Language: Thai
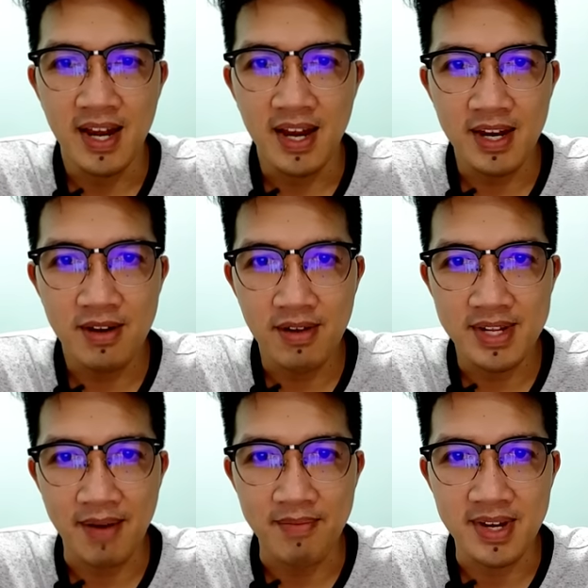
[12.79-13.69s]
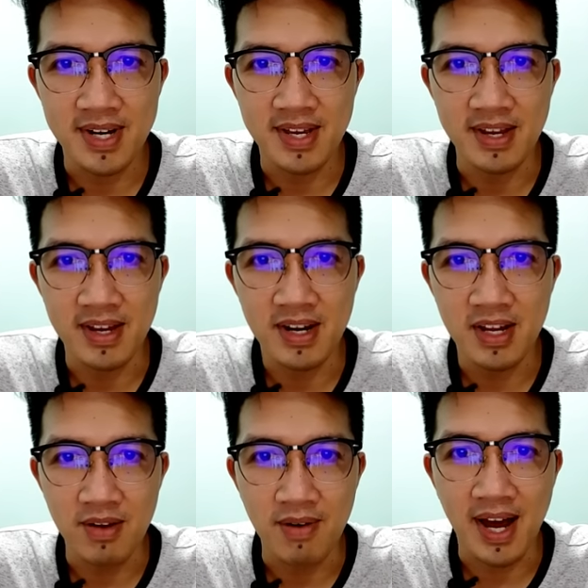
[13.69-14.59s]
เล่นโทรศัพท์มือถือ ห
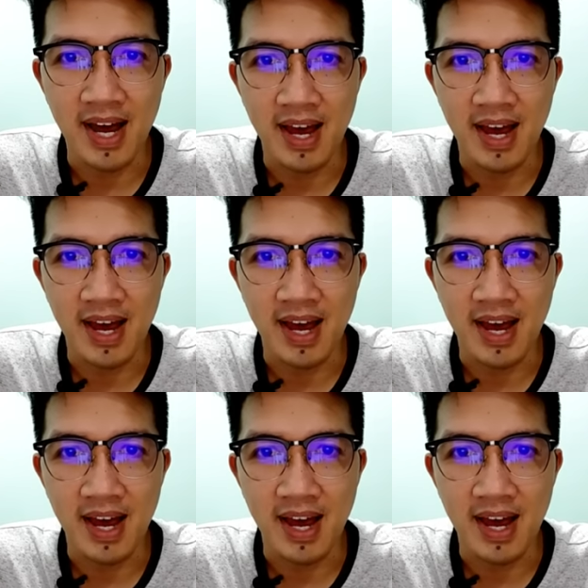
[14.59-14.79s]
รือว่า